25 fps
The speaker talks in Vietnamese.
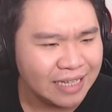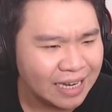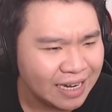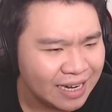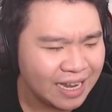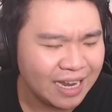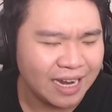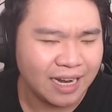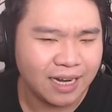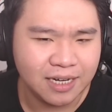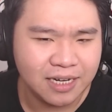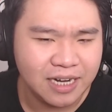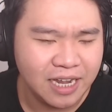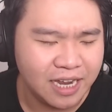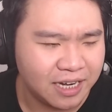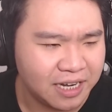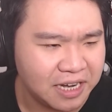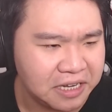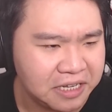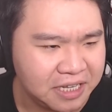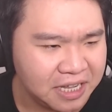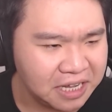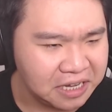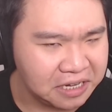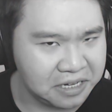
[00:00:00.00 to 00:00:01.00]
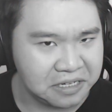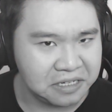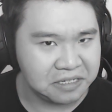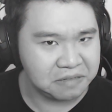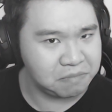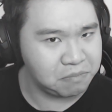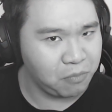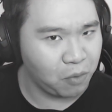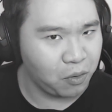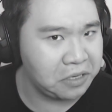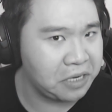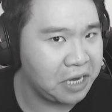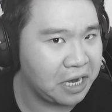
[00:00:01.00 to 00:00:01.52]
Chắc là thanh niên này chắc
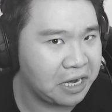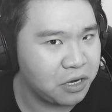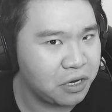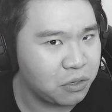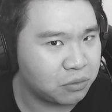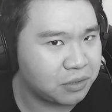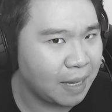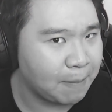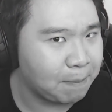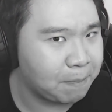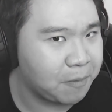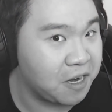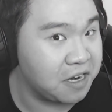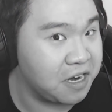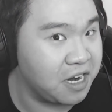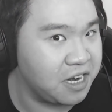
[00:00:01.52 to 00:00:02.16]
mỗi ngày đều tập cơ